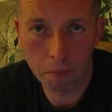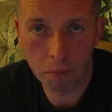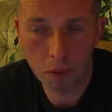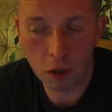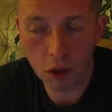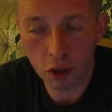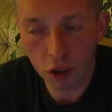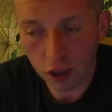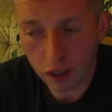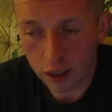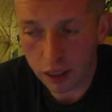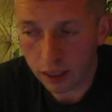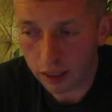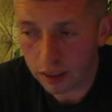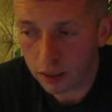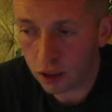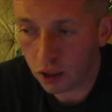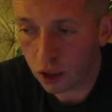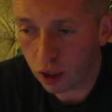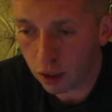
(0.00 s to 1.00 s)
Jeżeli
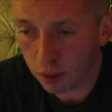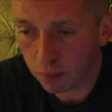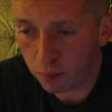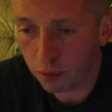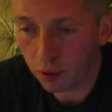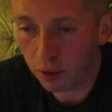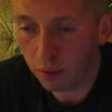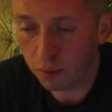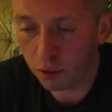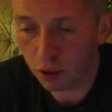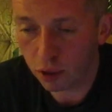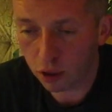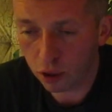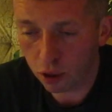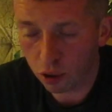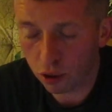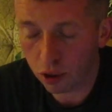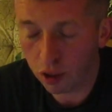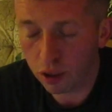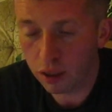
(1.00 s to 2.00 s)
teraz cierpi, bo jest
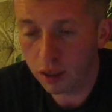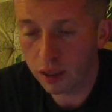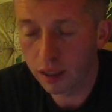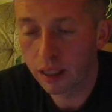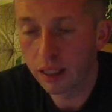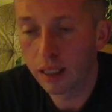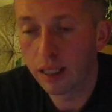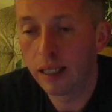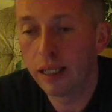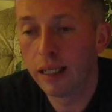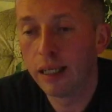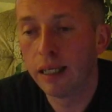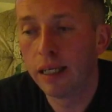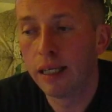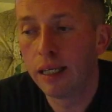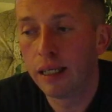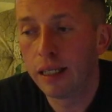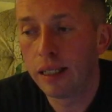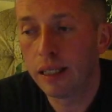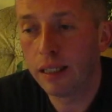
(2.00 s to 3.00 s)
chory
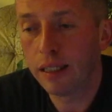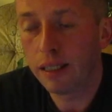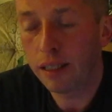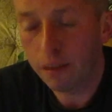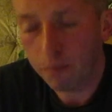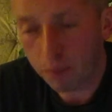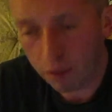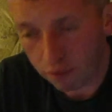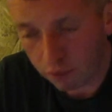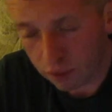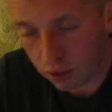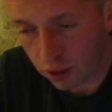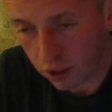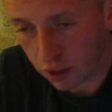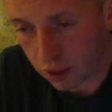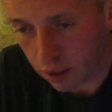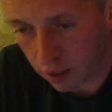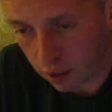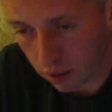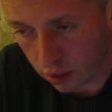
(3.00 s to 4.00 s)
i nie ma
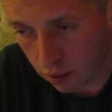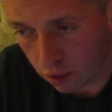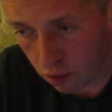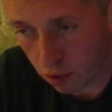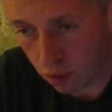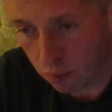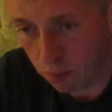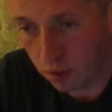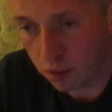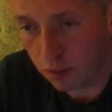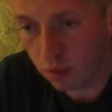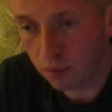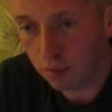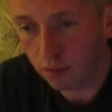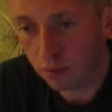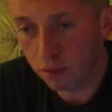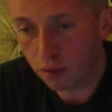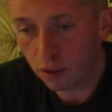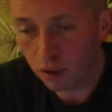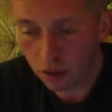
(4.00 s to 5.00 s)
wyjścia z tej choroby,
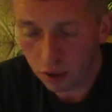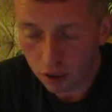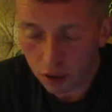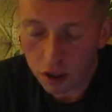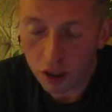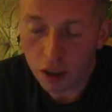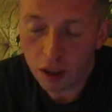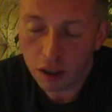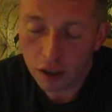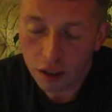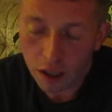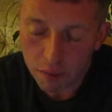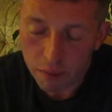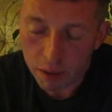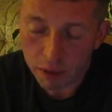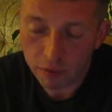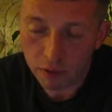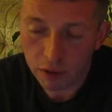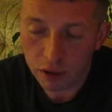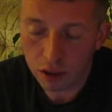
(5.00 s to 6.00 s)
jeżeli nie
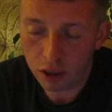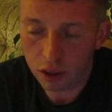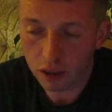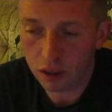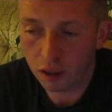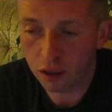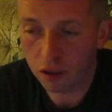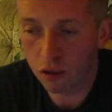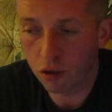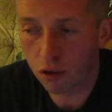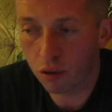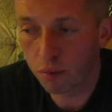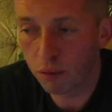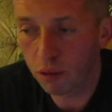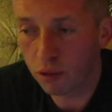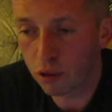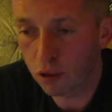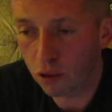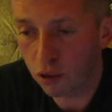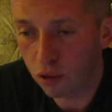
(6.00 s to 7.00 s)
ma wyjścia z tej choroby,
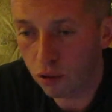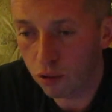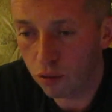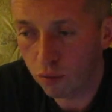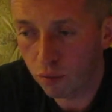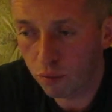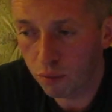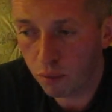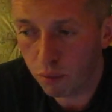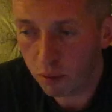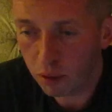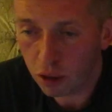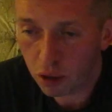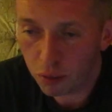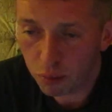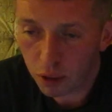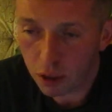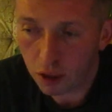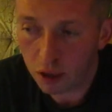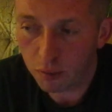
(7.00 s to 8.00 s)
to moment
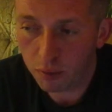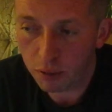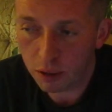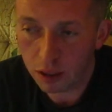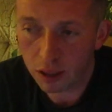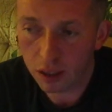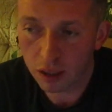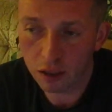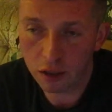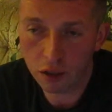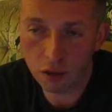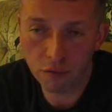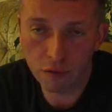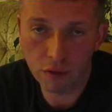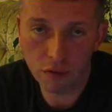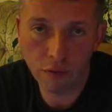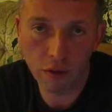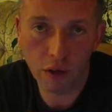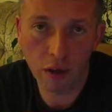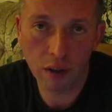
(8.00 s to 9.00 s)
śmierci będzie dla niego
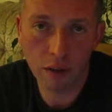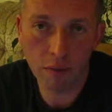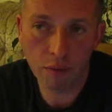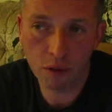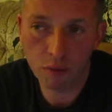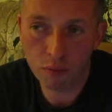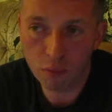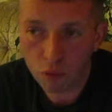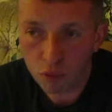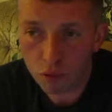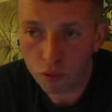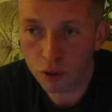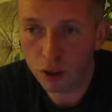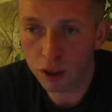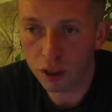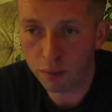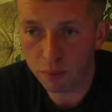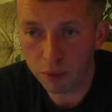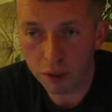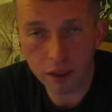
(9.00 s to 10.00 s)
wyzwoleniem z bólu, z
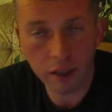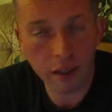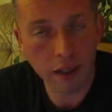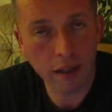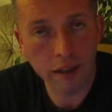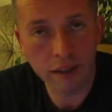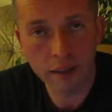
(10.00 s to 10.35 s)
cierpienia.